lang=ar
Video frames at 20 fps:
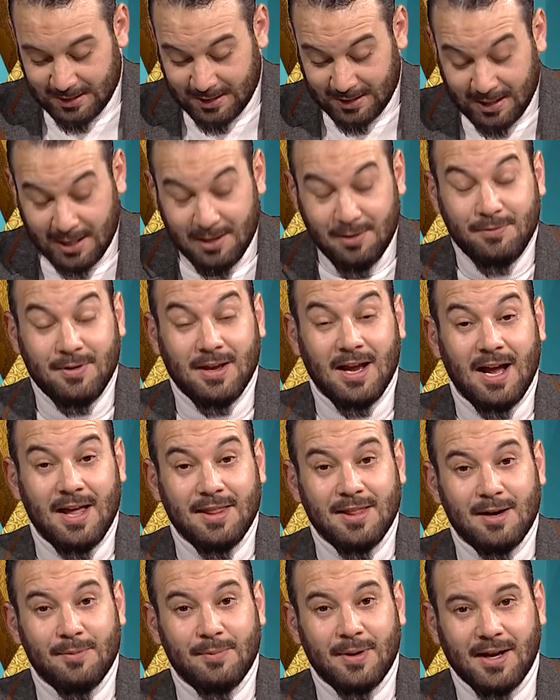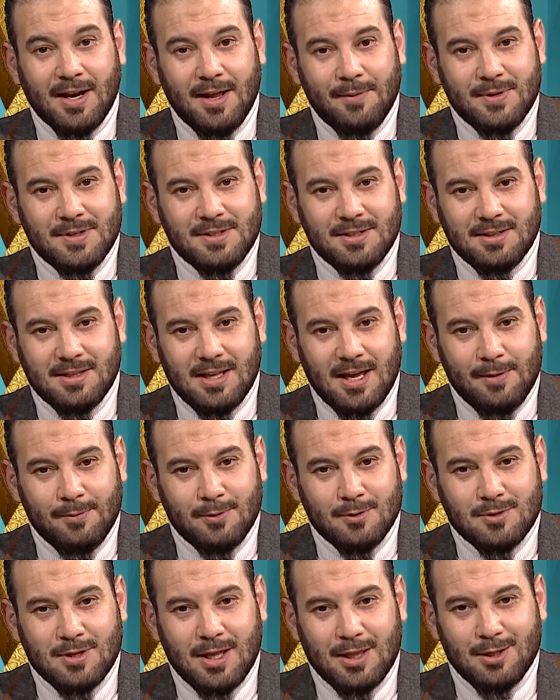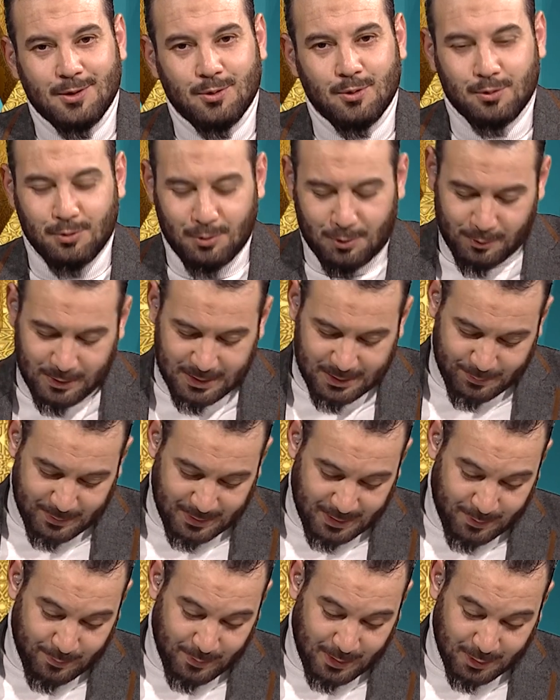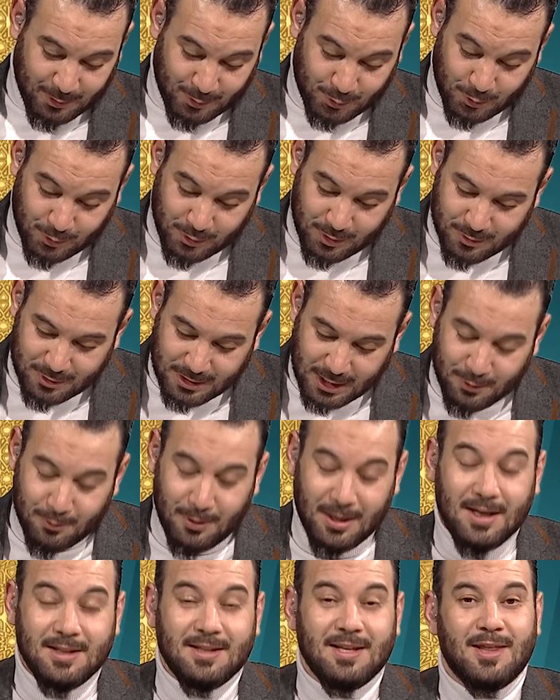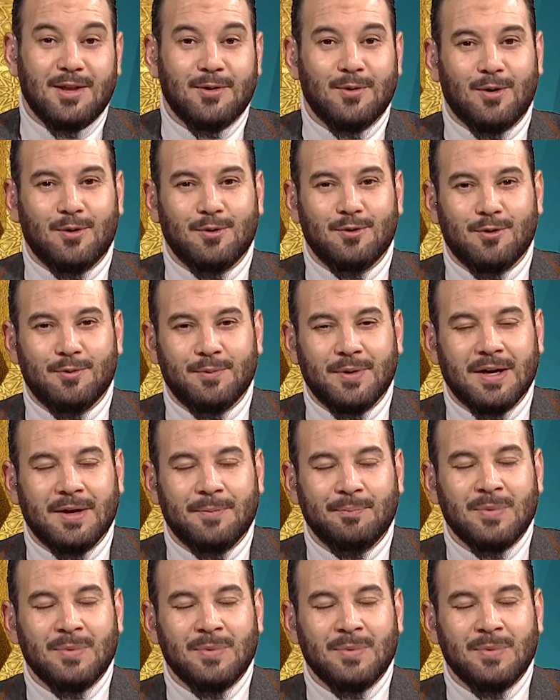ضيف هذا البرنامج الدائم الأستاذ الدكتور وليد بن عثمان الرشودي أستاذ الحديث وعلومه